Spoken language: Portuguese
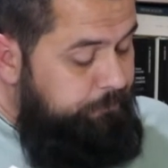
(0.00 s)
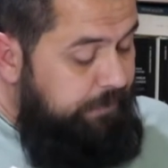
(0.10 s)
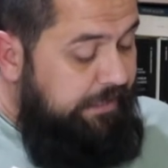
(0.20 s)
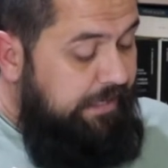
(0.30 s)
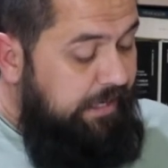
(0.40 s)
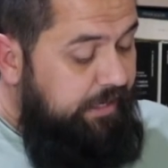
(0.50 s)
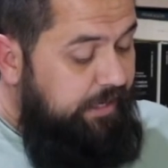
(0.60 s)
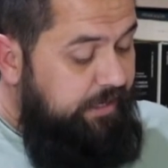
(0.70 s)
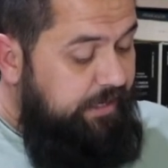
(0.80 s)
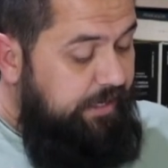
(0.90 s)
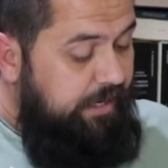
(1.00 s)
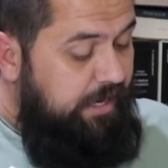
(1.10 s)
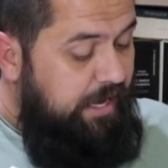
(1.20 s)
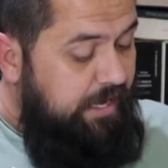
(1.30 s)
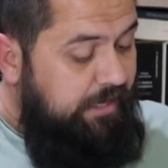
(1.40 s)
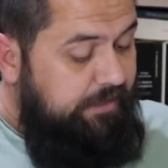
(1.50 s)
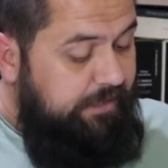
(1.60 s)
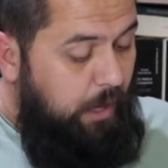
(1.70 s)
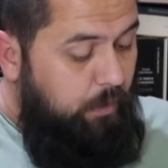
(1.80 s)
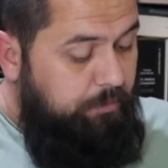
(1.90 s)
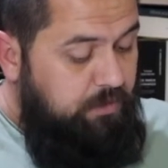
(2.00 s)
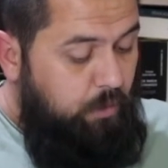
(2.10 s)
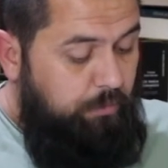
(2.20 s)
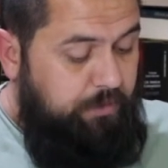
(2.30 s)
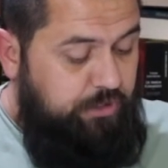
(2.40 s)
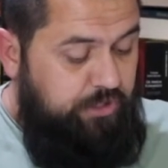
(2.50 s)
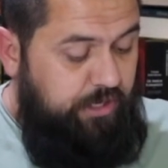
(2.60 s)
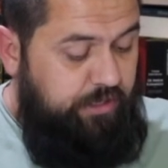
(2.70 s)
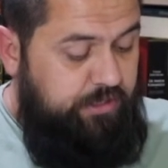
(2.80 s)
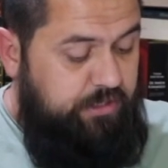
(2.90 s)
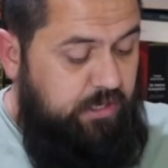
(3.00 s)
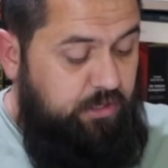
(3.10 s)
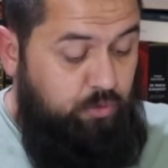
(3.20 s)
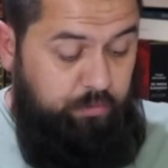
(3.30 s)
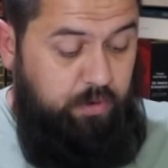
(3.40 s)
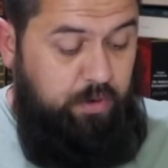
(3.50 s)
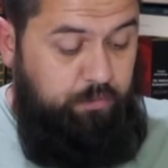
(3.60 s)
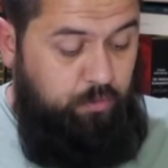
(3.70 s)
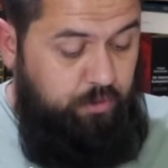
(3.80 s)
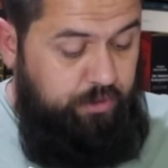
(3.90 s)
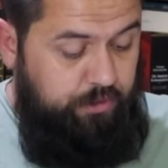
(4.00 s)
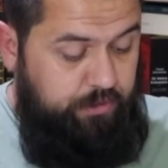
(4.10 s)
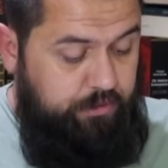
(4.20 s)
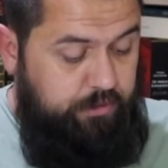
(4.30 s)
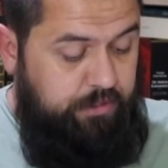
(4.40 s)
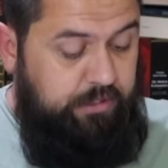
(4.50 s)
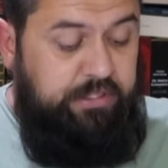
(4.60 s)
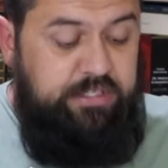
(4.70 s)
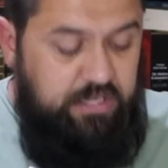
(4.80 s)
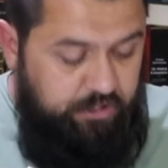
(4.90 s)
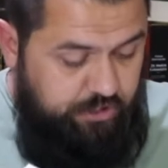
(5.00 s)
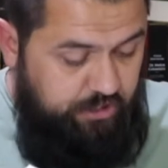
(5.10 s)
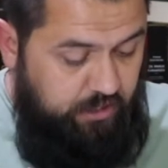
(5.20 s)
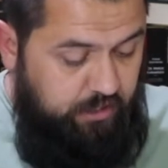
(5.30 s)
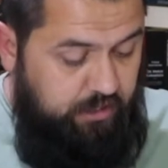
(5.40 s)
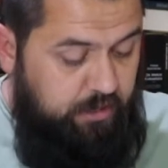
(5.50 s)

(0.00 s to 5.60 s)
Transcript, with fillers: E declarei que era tal a minha obediência e o meu amor que cedia,